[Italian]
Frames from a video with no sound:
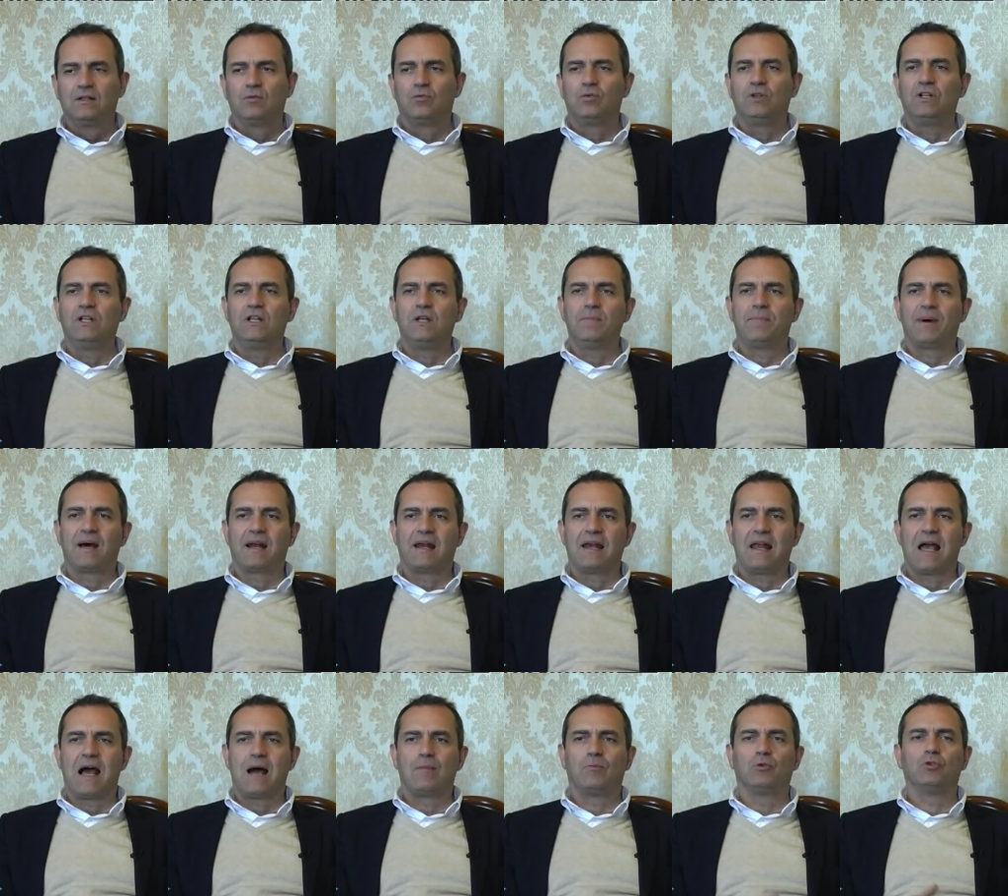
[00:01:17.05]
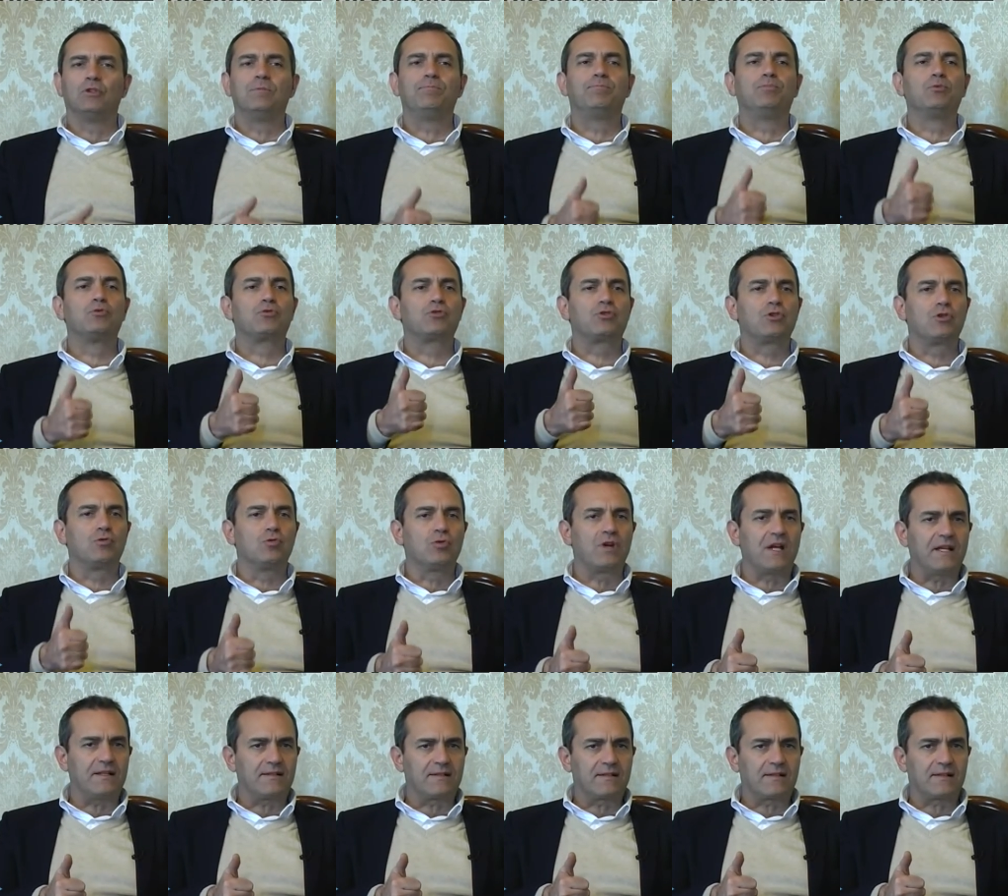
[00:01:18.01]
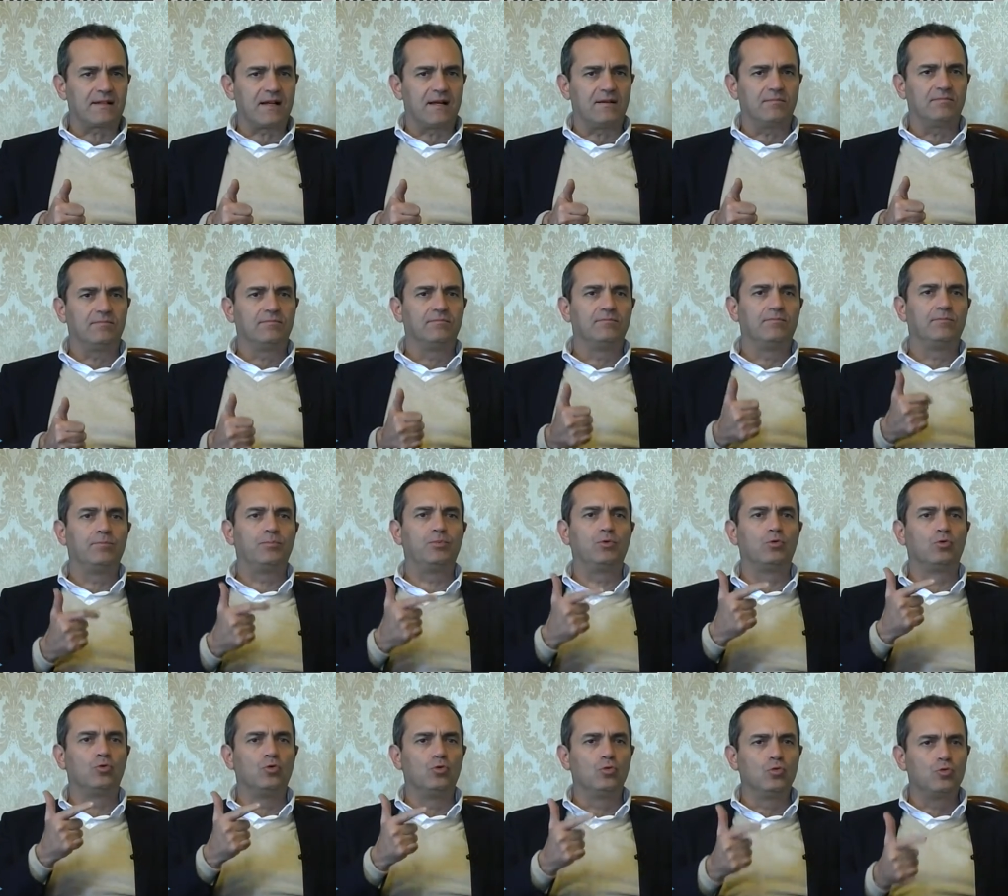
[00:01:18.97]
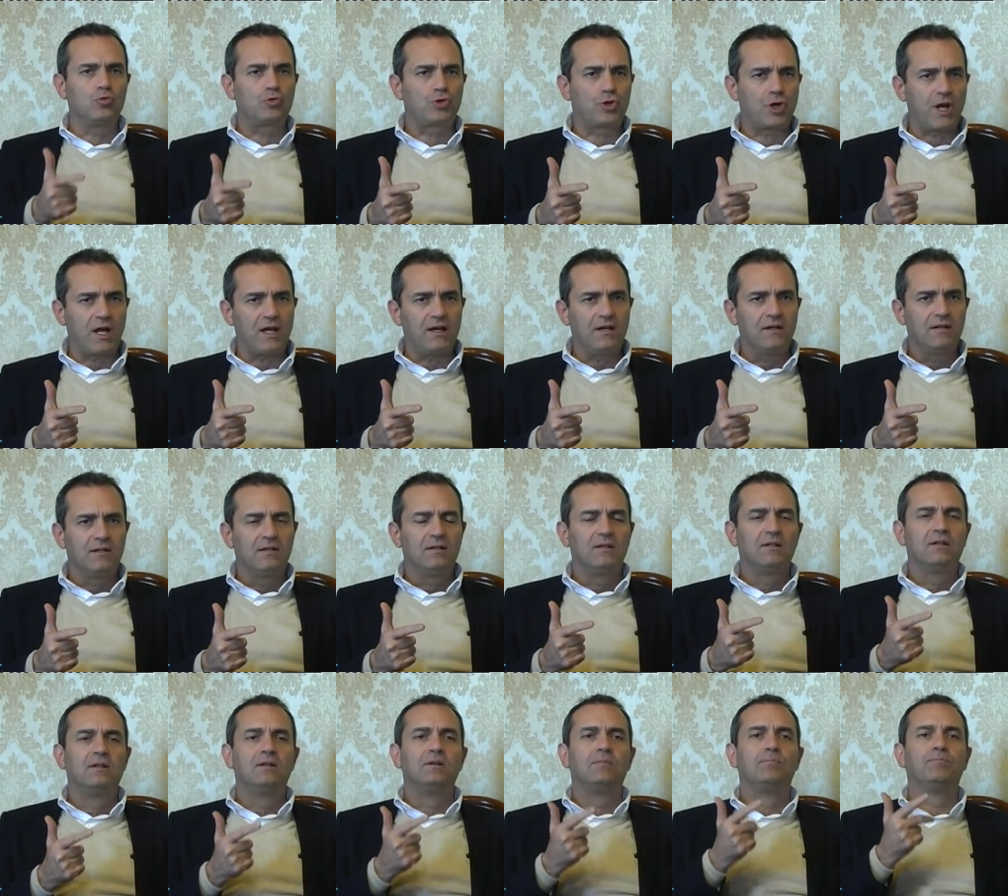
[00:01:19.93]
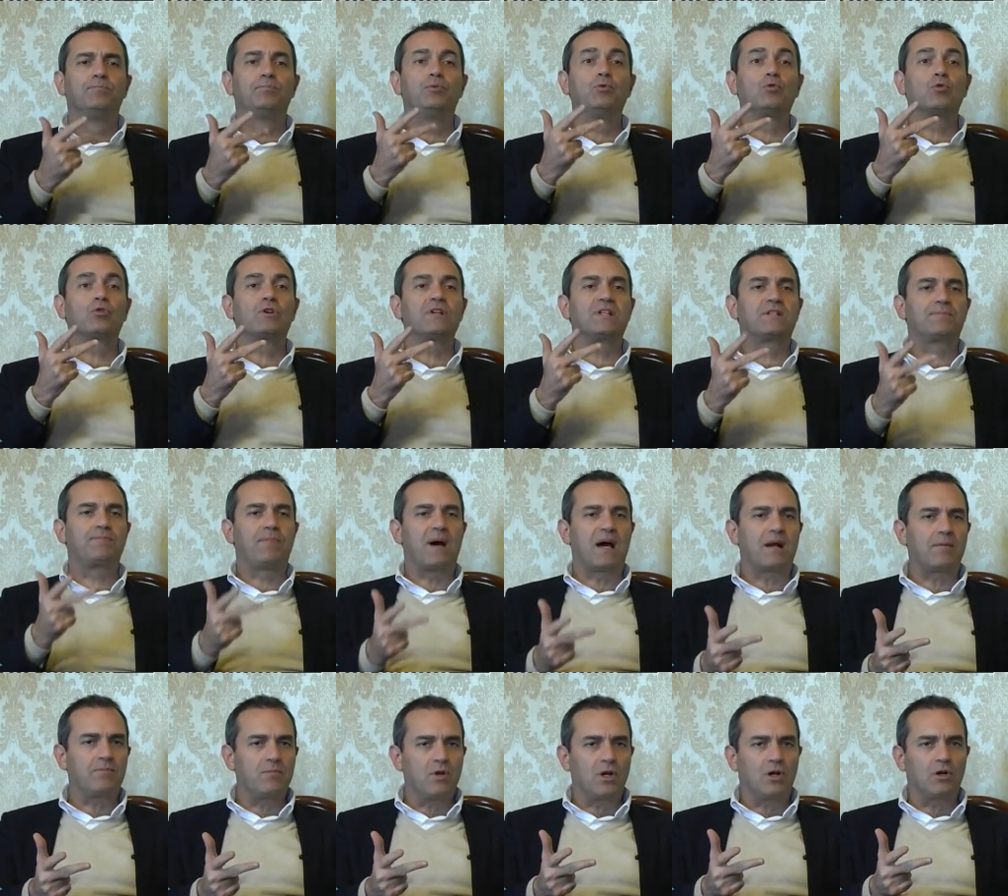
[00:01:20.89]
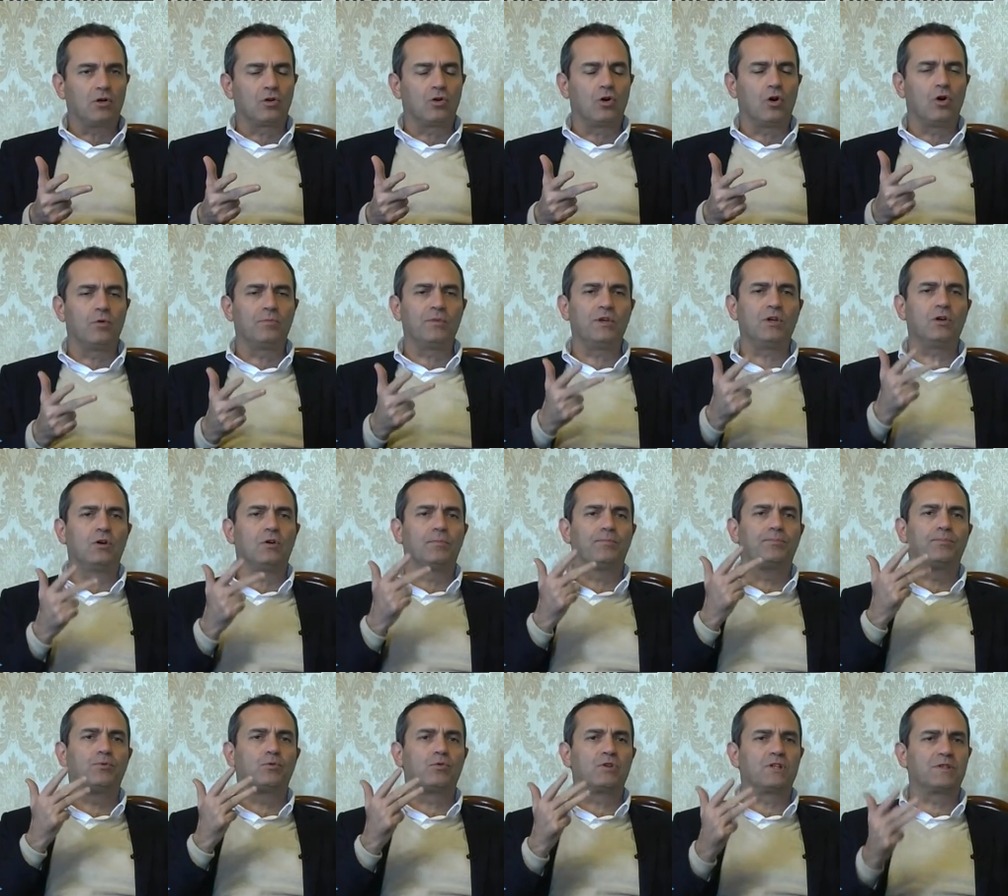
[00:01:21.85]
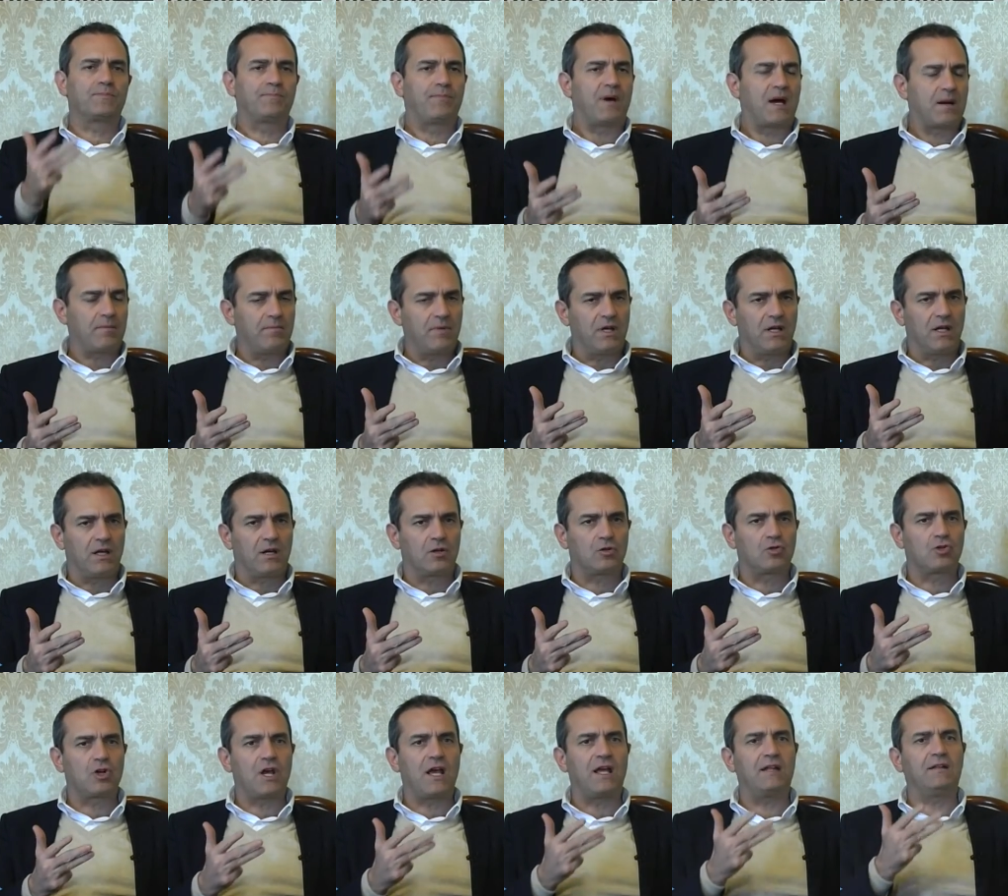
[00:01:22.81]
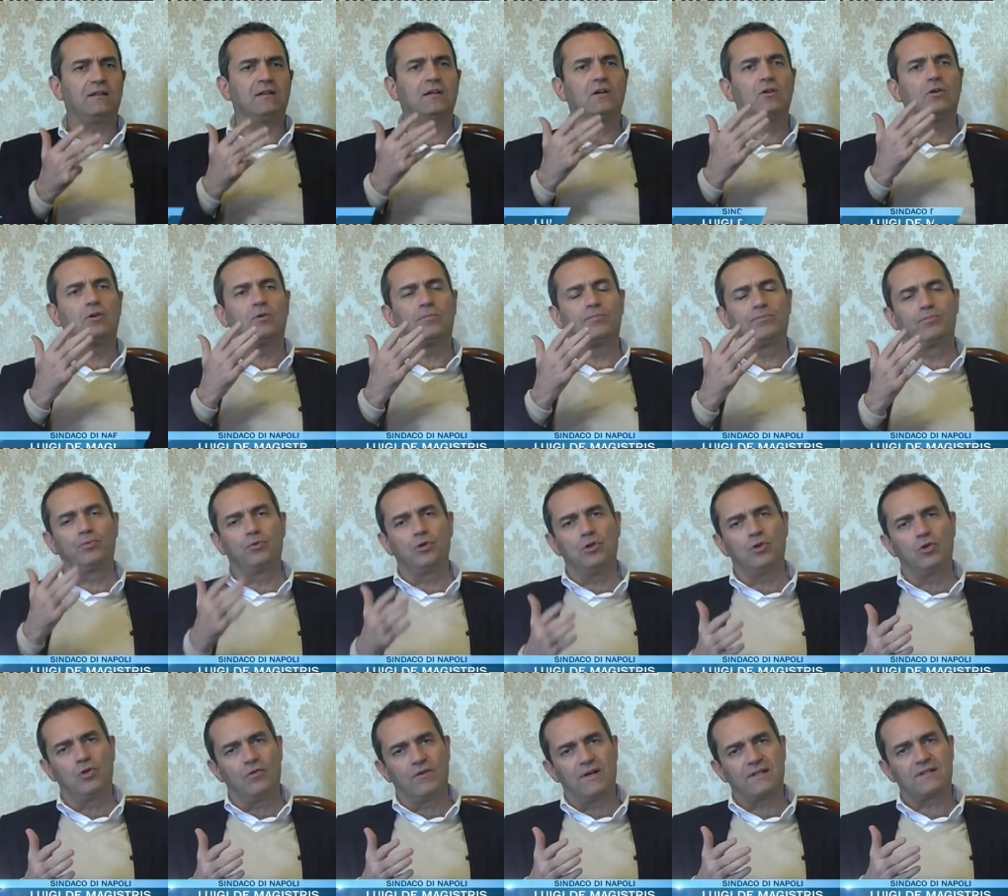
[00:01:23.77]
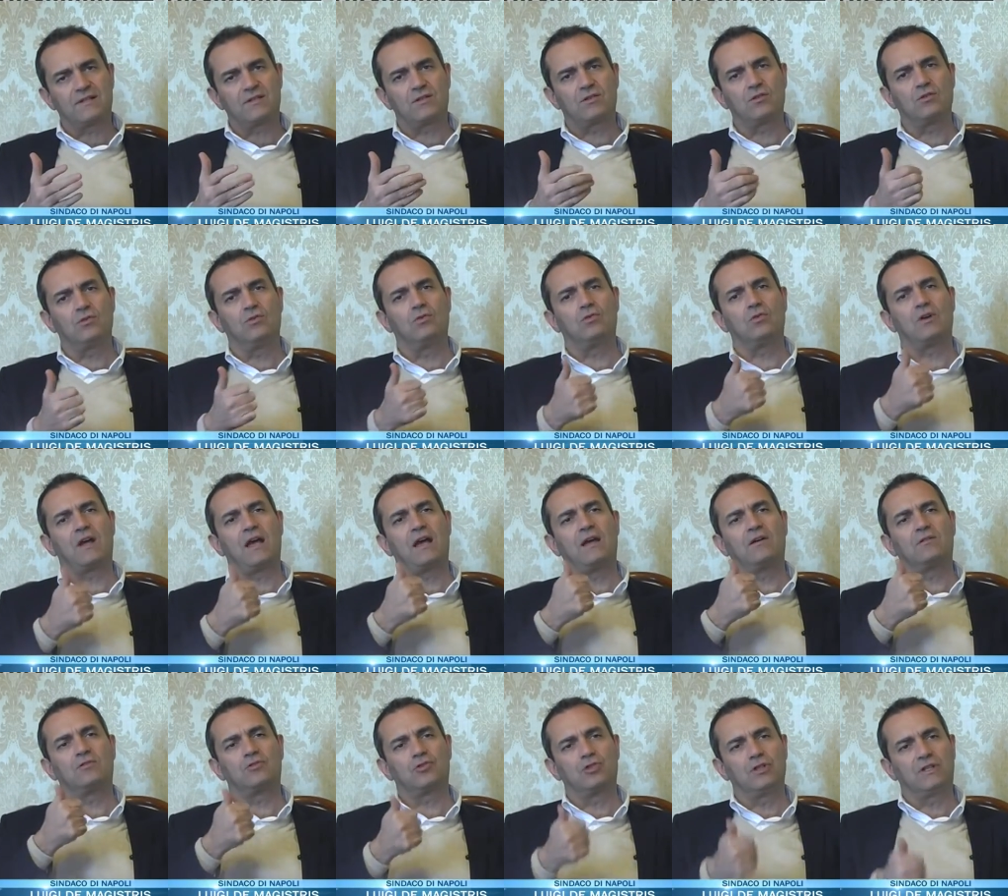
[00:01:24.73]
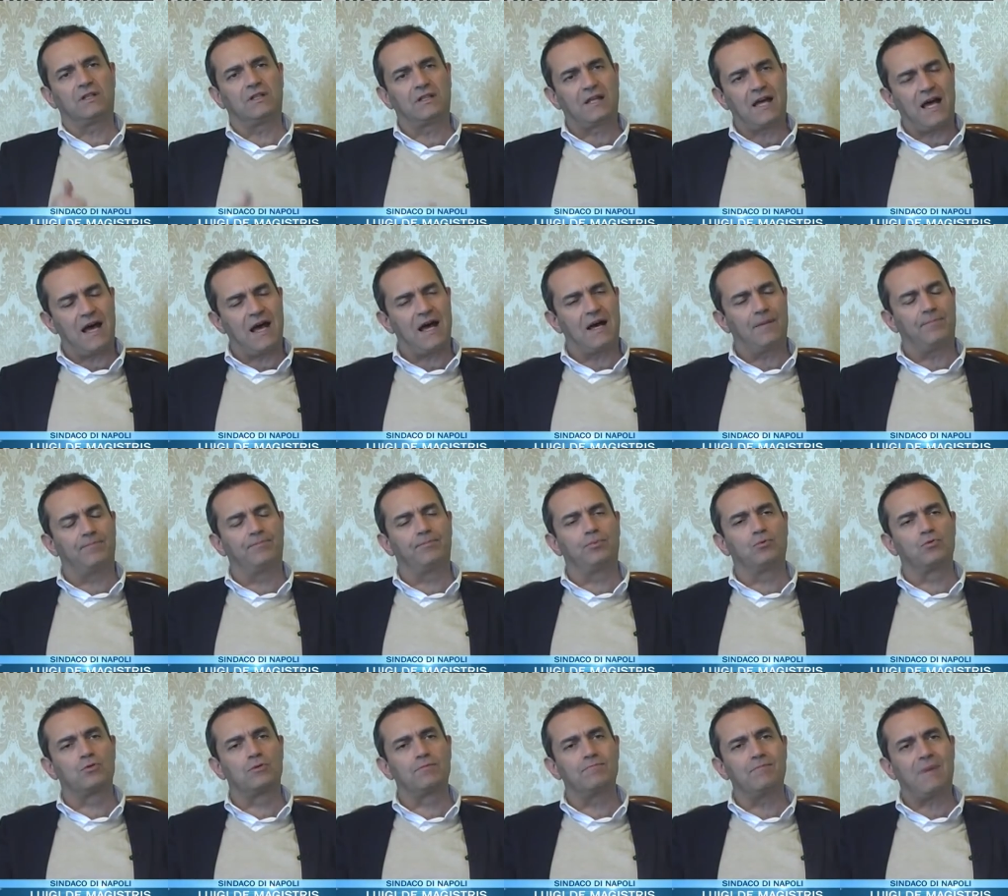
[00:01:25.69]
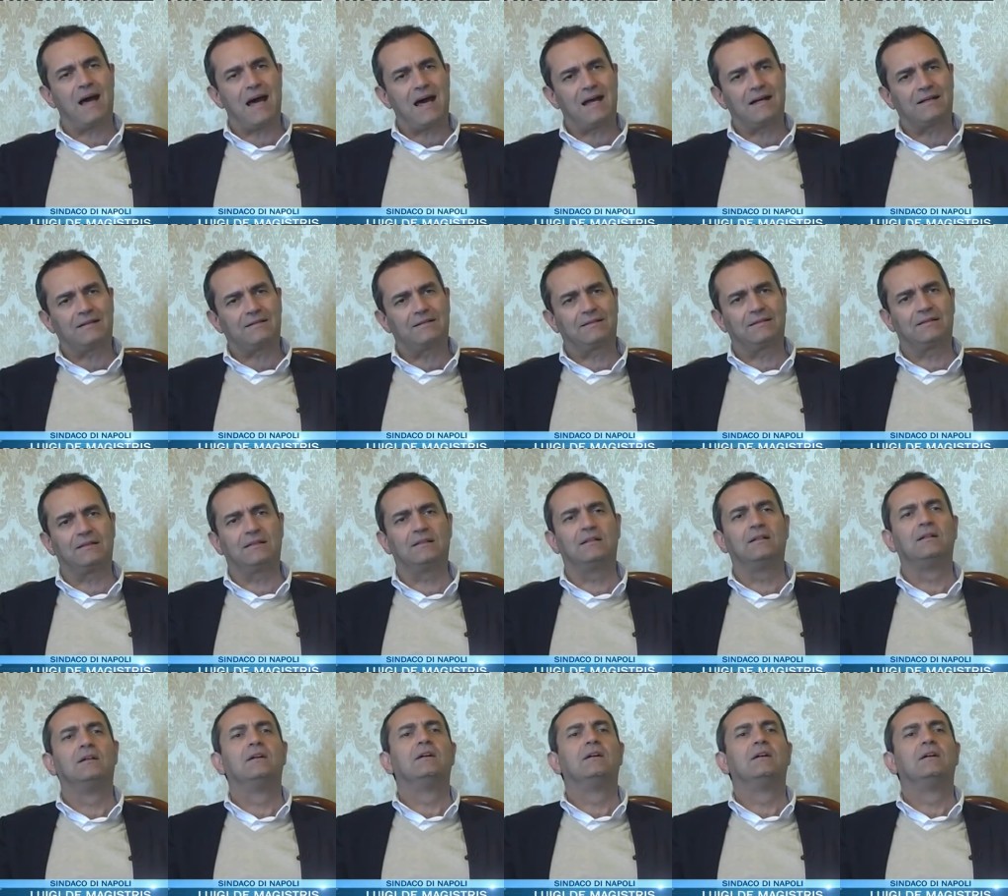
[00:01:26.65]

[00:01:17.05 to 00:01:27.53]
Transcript: Quindi parliamo di più sicurezza, più luce, più risparmio economico, più risparmio energetico, più innovazione, città più smart